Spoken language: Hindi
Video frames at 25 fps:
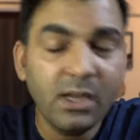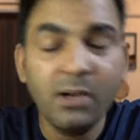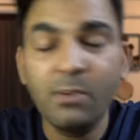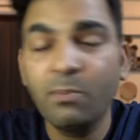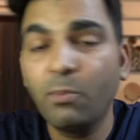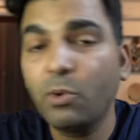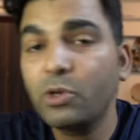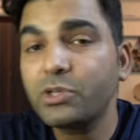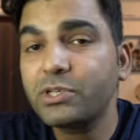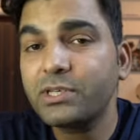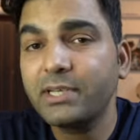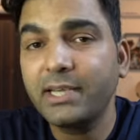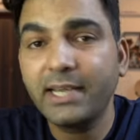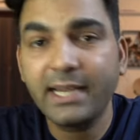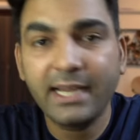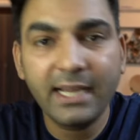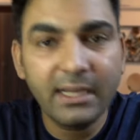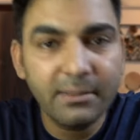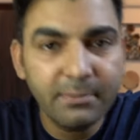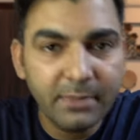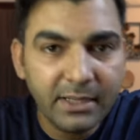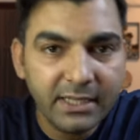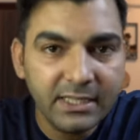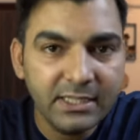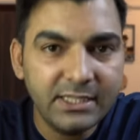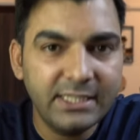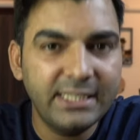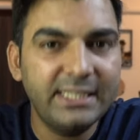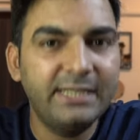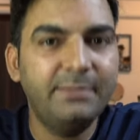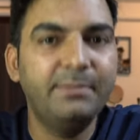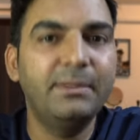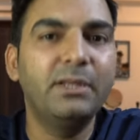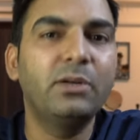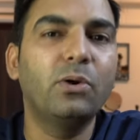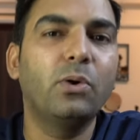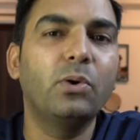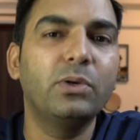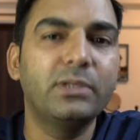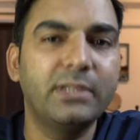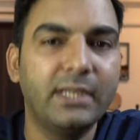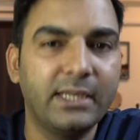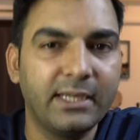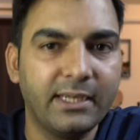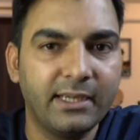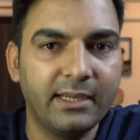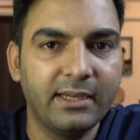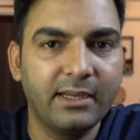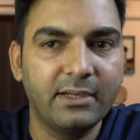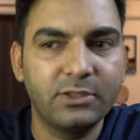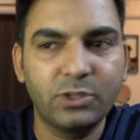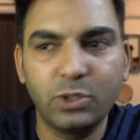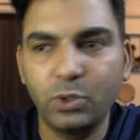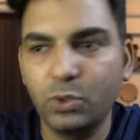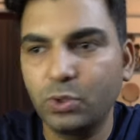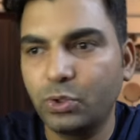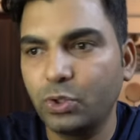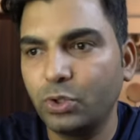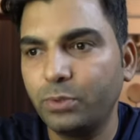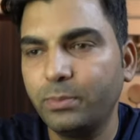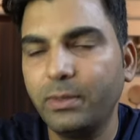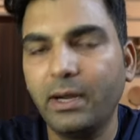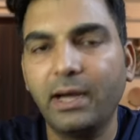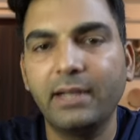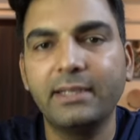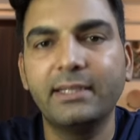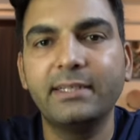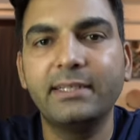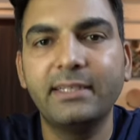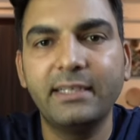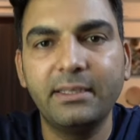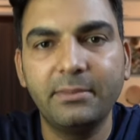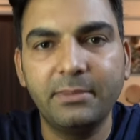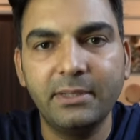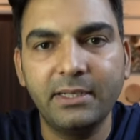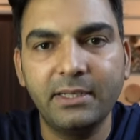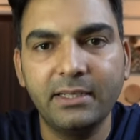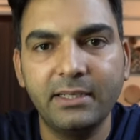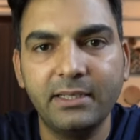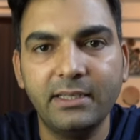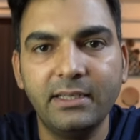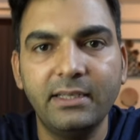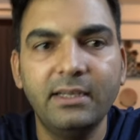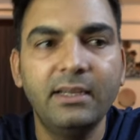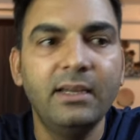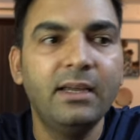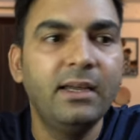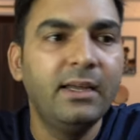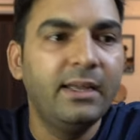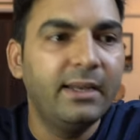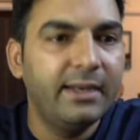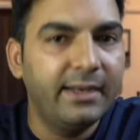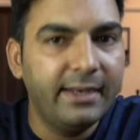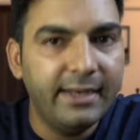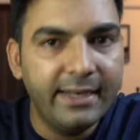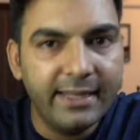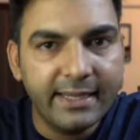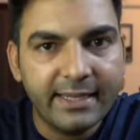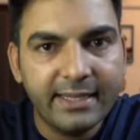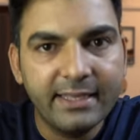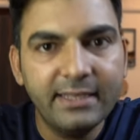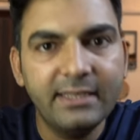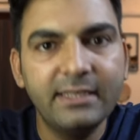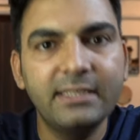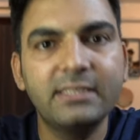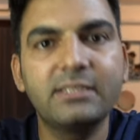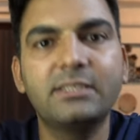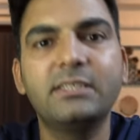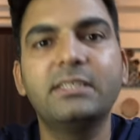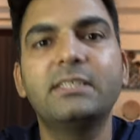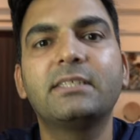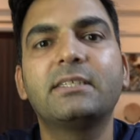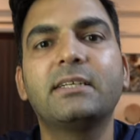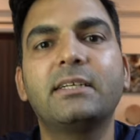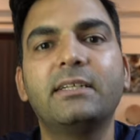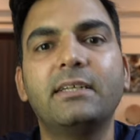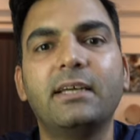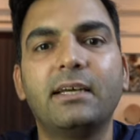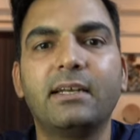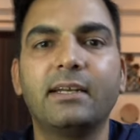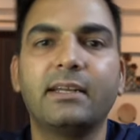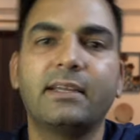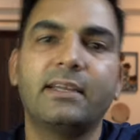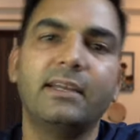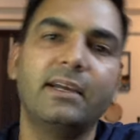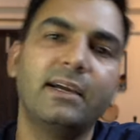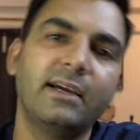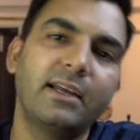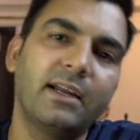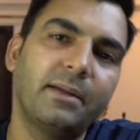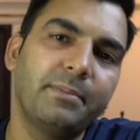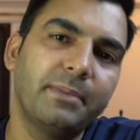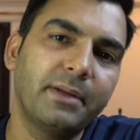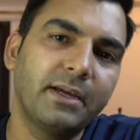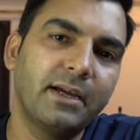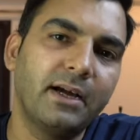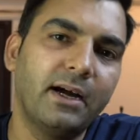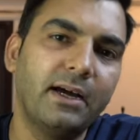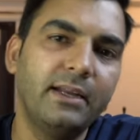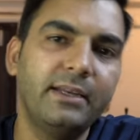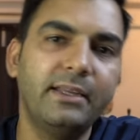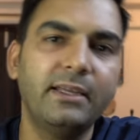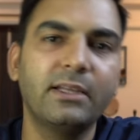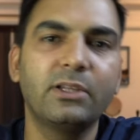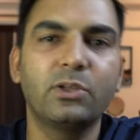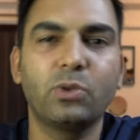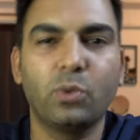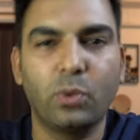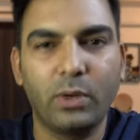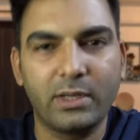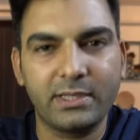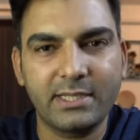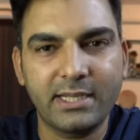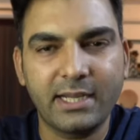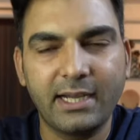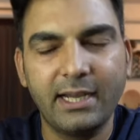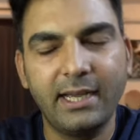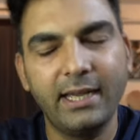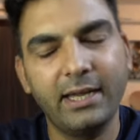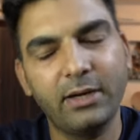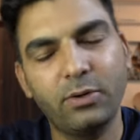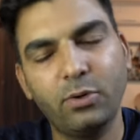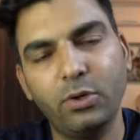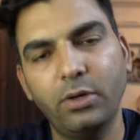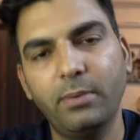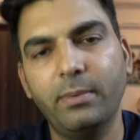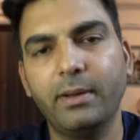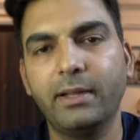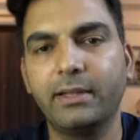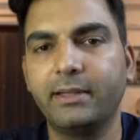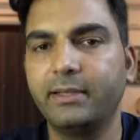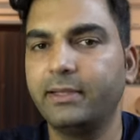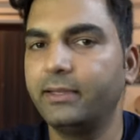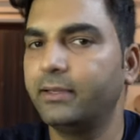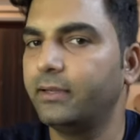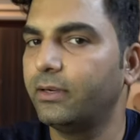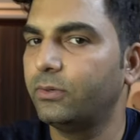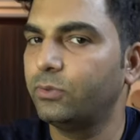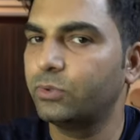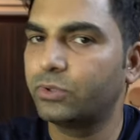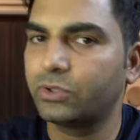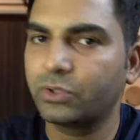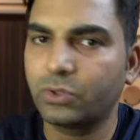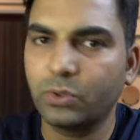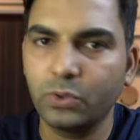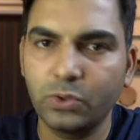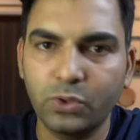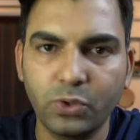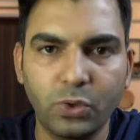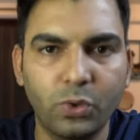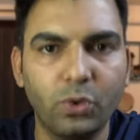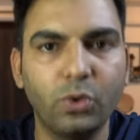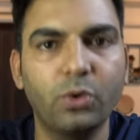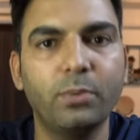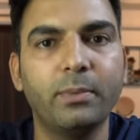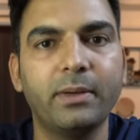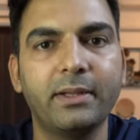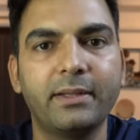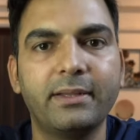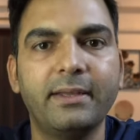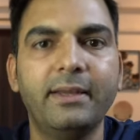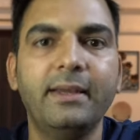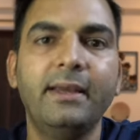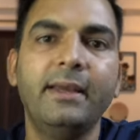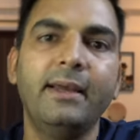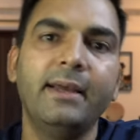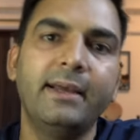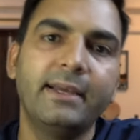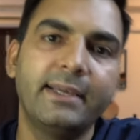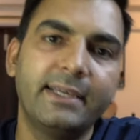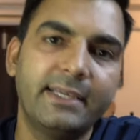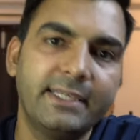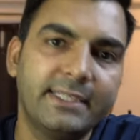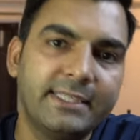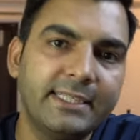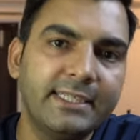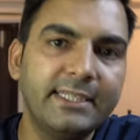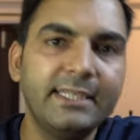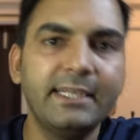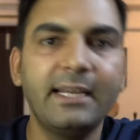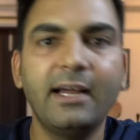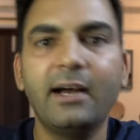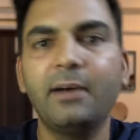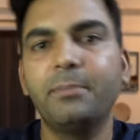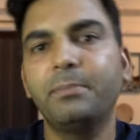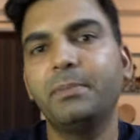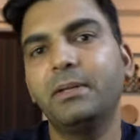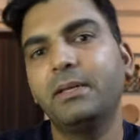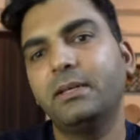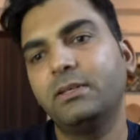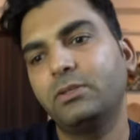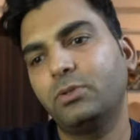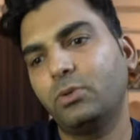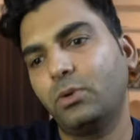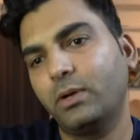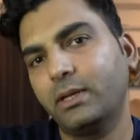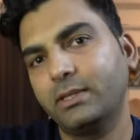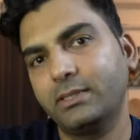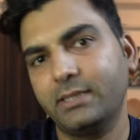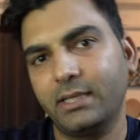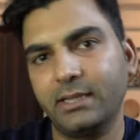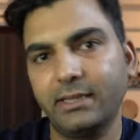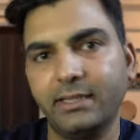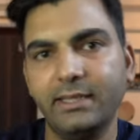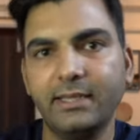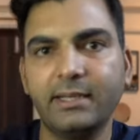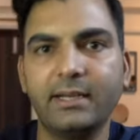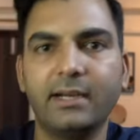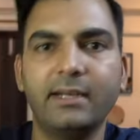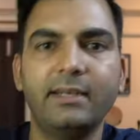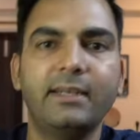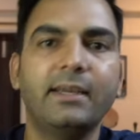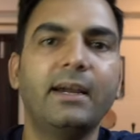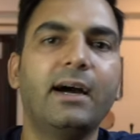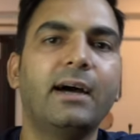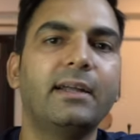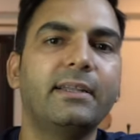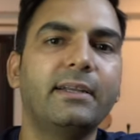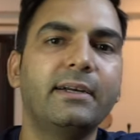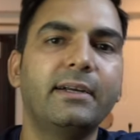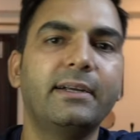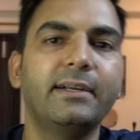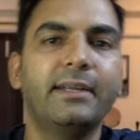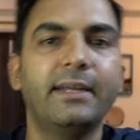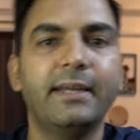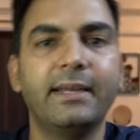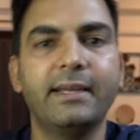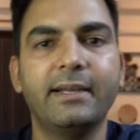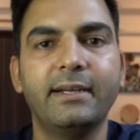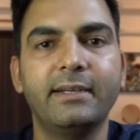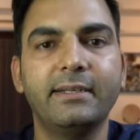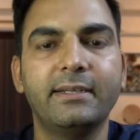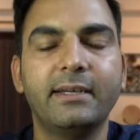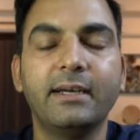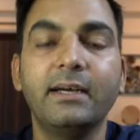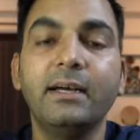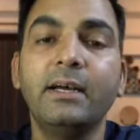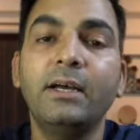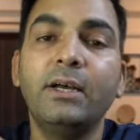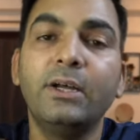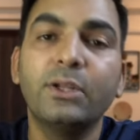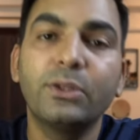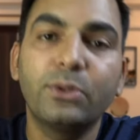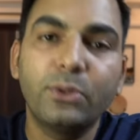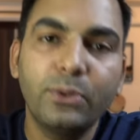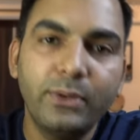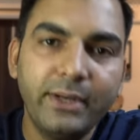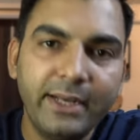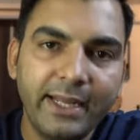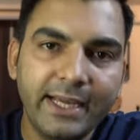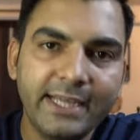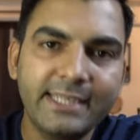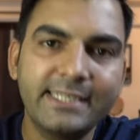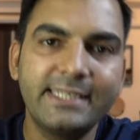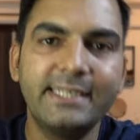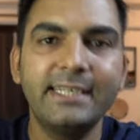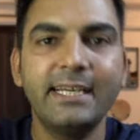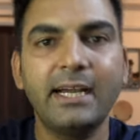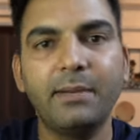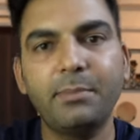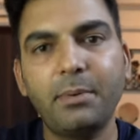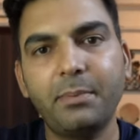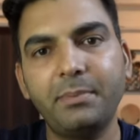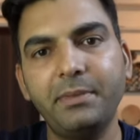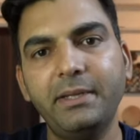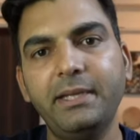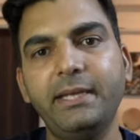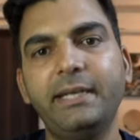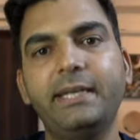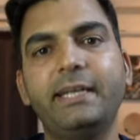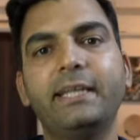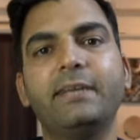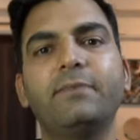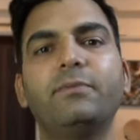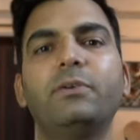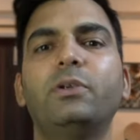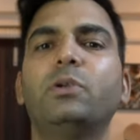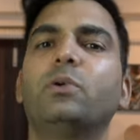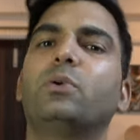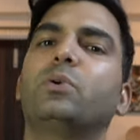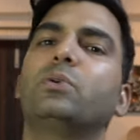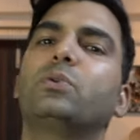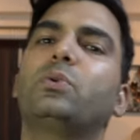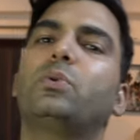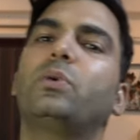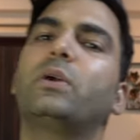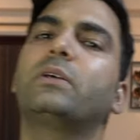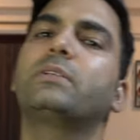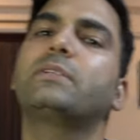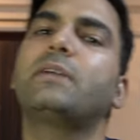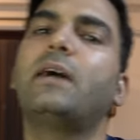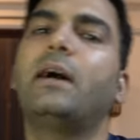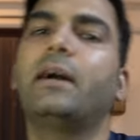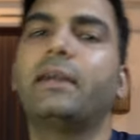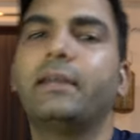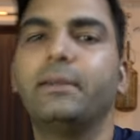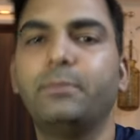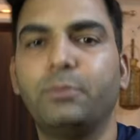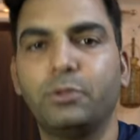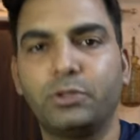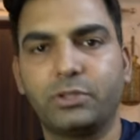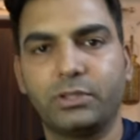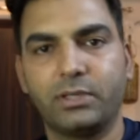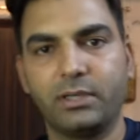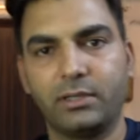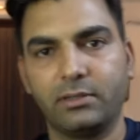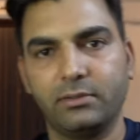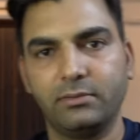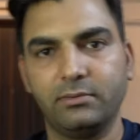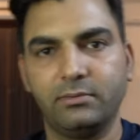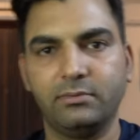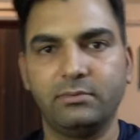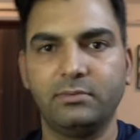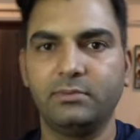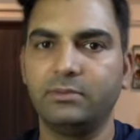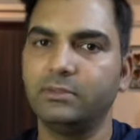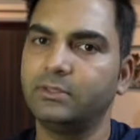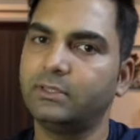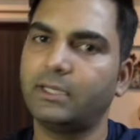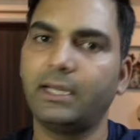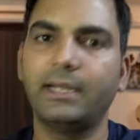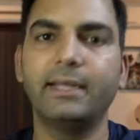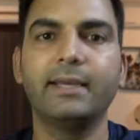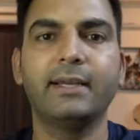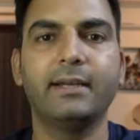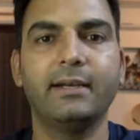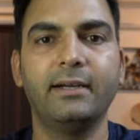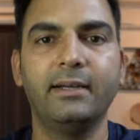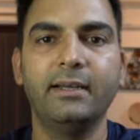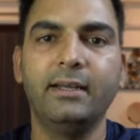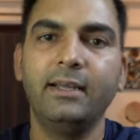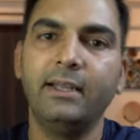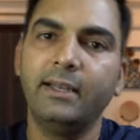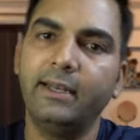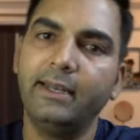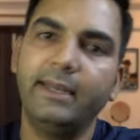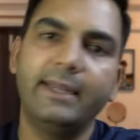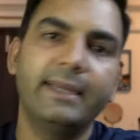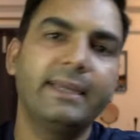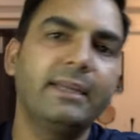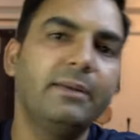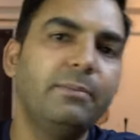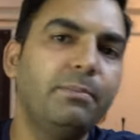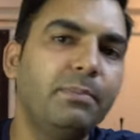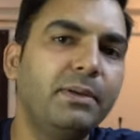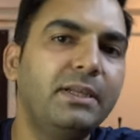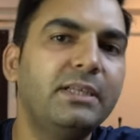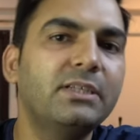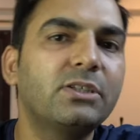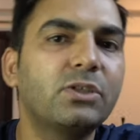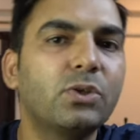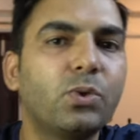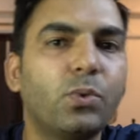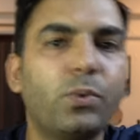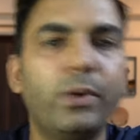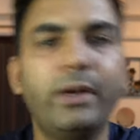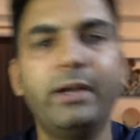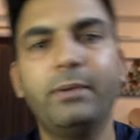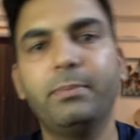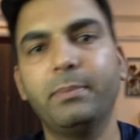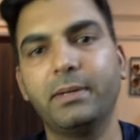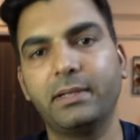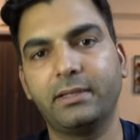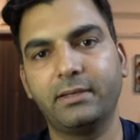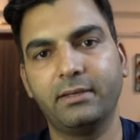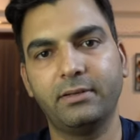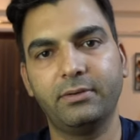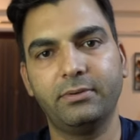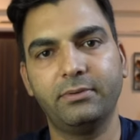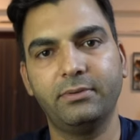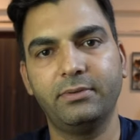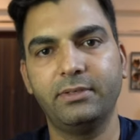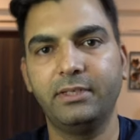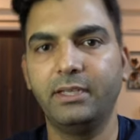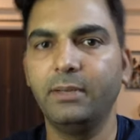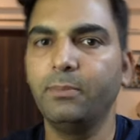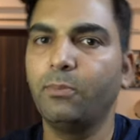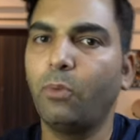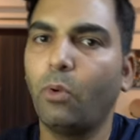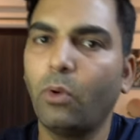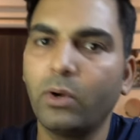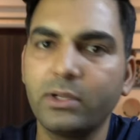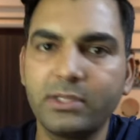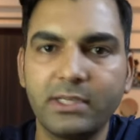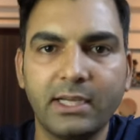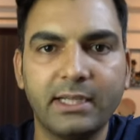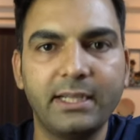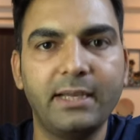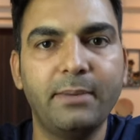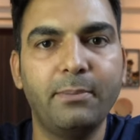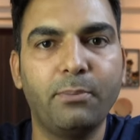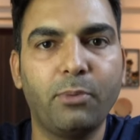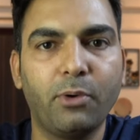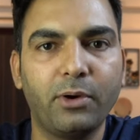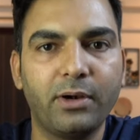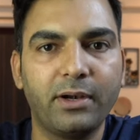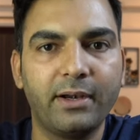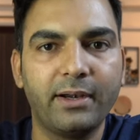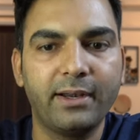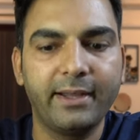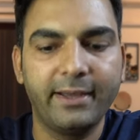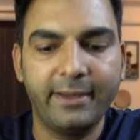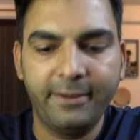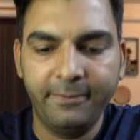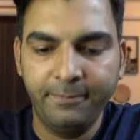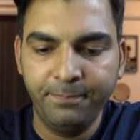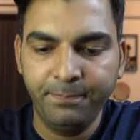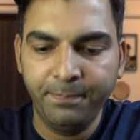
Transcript: बस एक आध बारी चीट मील हो जाएंगे शुरू शुरू में आदत नहीं बनेगी लेकिन इस चीज़ का ध्यान रखिए अगर आपने खा लिया थोड़ा सा खाया कोई बात नहीं उसको छोड़ो मत किसी दिन आपने थोड़ा जल्दी खा लिया आधा घंटा एक घंटा तो नेक्स्ट डे आप अपनी ईटिंग विंडो को थोड़ा सा आगे पुश कर दो चलेगा लेकिन प्लीज़ क्विट मत करो ये बहुत ज़्यादा इंपॉर्टेंट है